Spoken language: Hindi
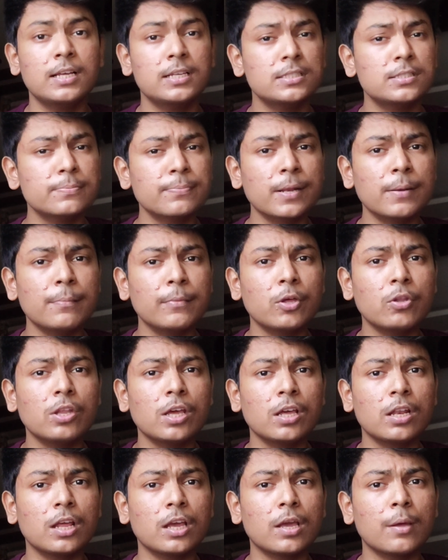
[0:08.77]
इस फिल्म को
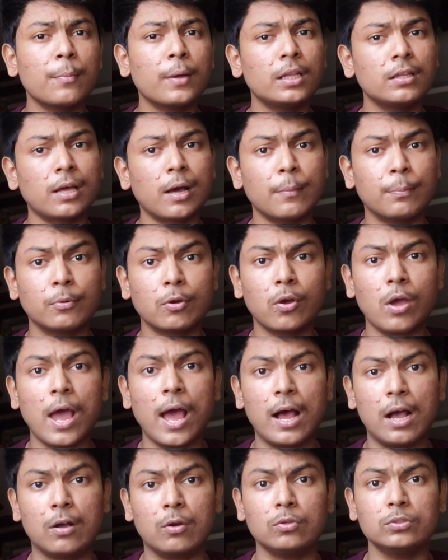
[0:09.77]
देखने के बाद आपको
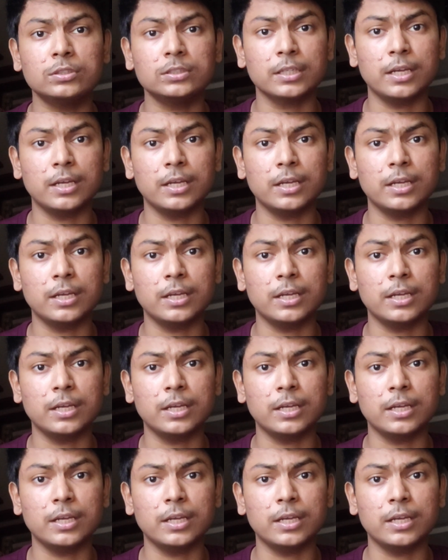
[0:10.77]
आंखों